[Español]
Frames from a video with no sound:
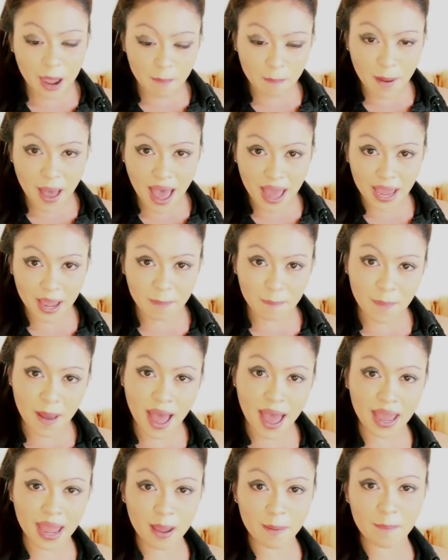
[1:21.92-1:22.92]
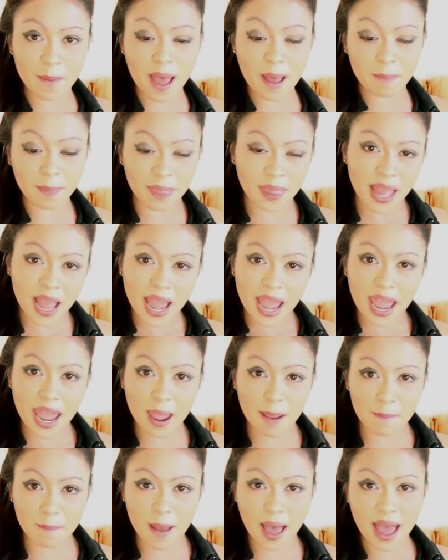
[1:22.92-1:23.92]
Epa, epa, epa,
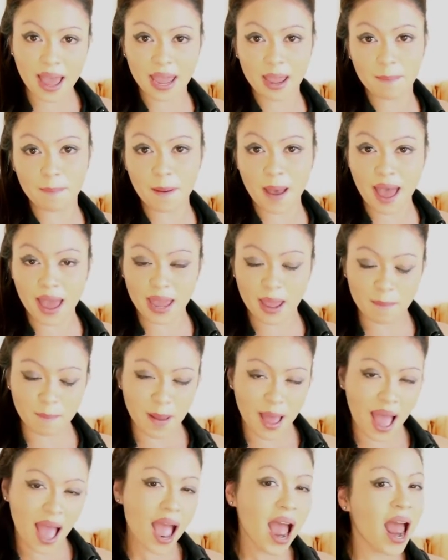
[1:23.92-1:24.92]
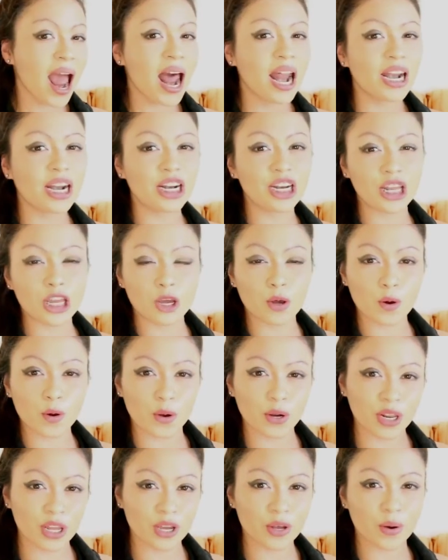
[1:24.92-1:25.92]
epa, epa, epa. Rico,
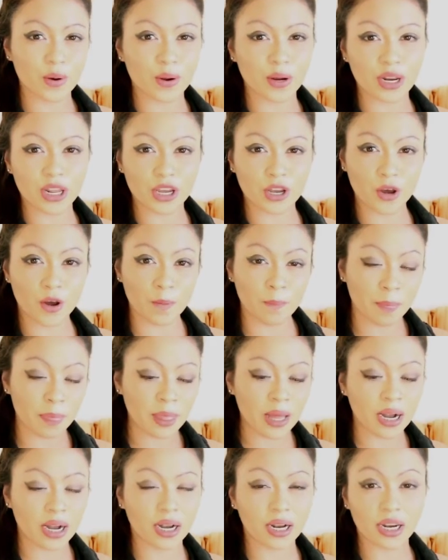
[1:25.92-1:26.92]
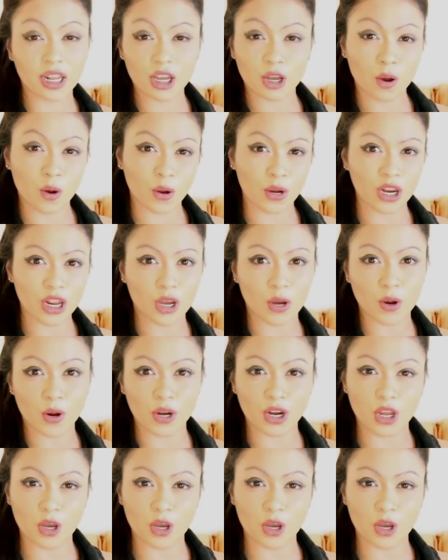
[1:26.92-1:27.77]
rico, rico, rico, rico,